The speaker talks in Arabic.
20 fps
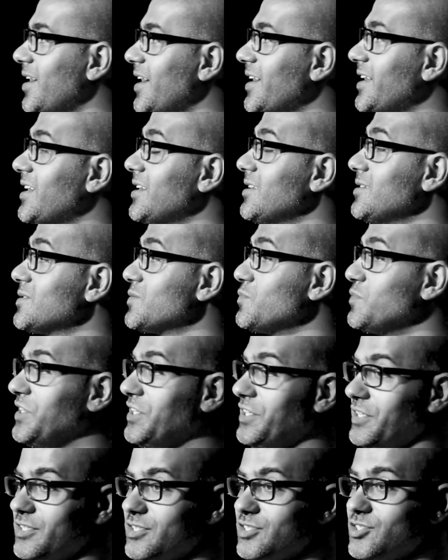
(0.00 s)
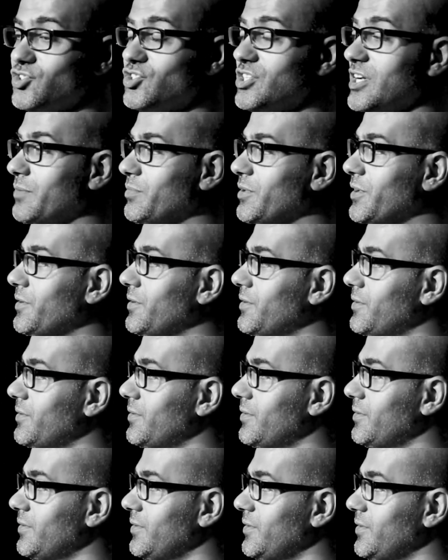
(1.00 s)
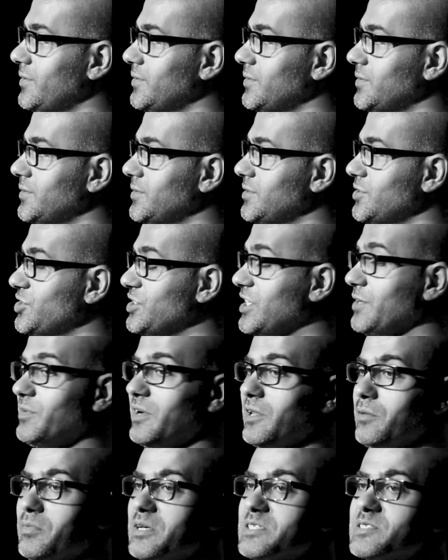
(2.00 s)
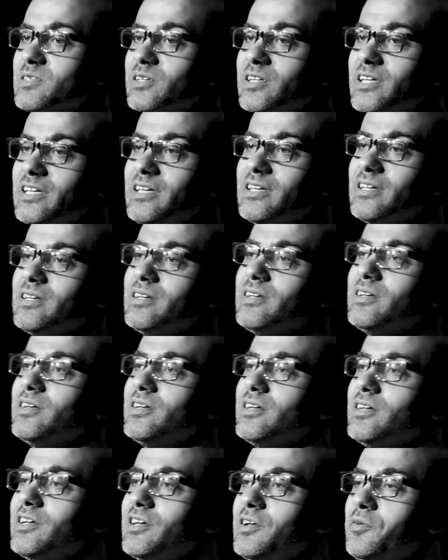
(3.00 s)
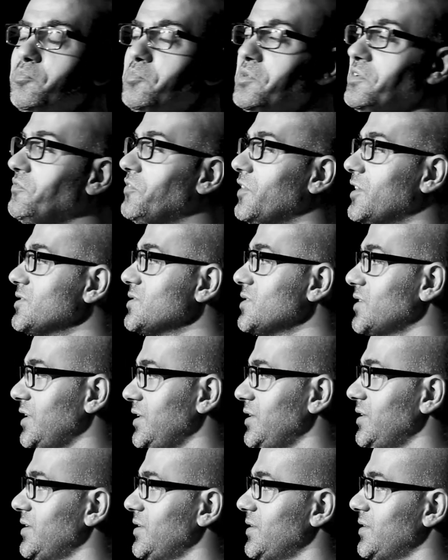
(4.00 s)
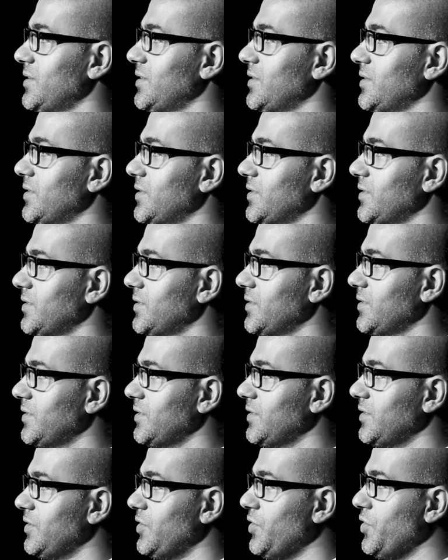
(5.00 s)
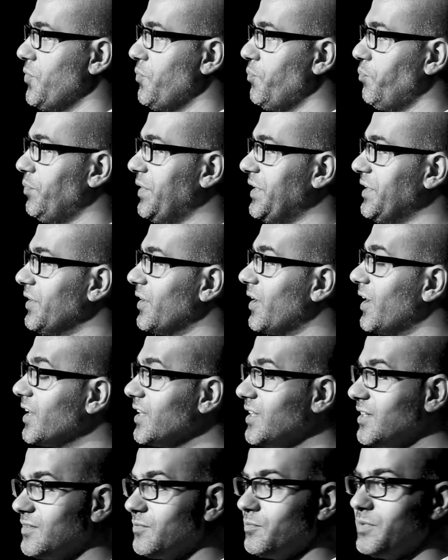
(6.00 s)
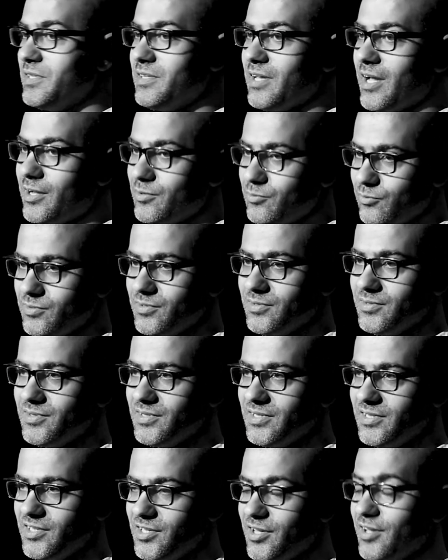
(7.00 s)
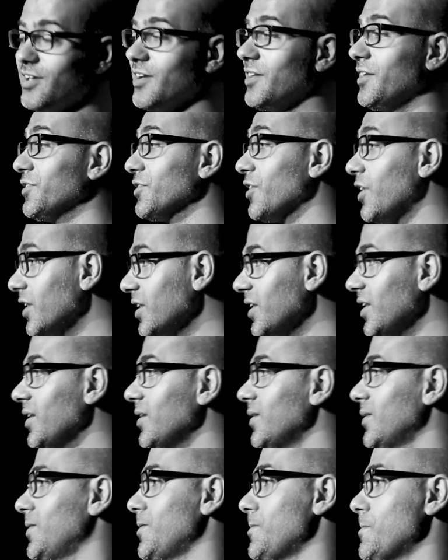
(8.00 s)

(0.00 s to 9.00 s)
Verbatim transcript: أنا اسمي جابر جابر المصري من فلسطين من قرية بيت حانون هي كانت قرية